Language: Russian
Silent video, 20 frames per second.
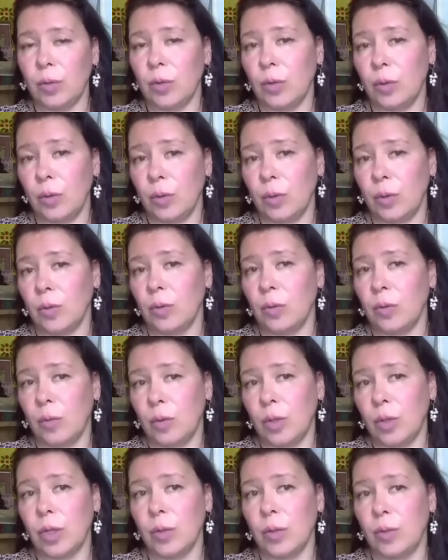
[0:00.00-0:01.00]
но,
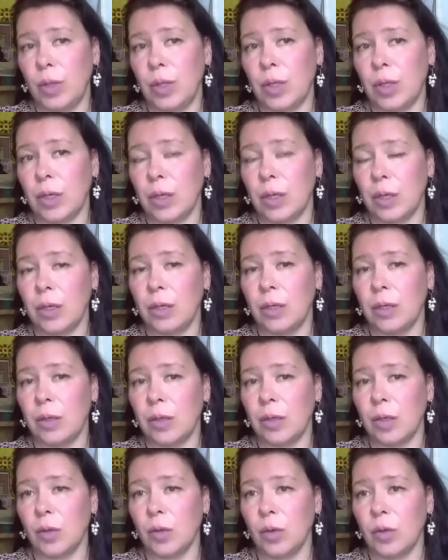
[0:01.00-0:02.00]
может быть, какие-то
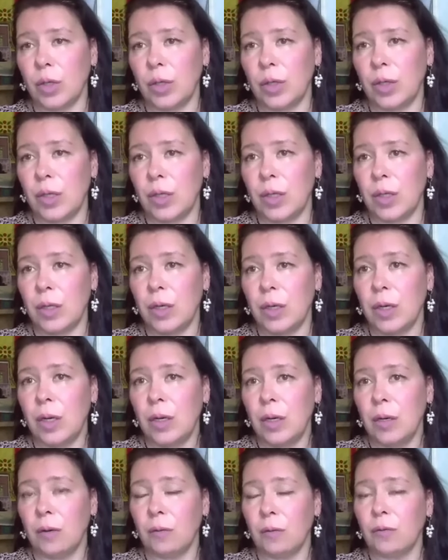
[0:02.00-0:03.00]
сложности
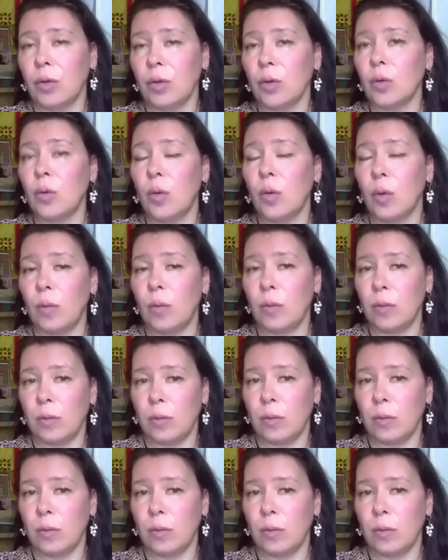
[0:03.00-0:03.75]
в другом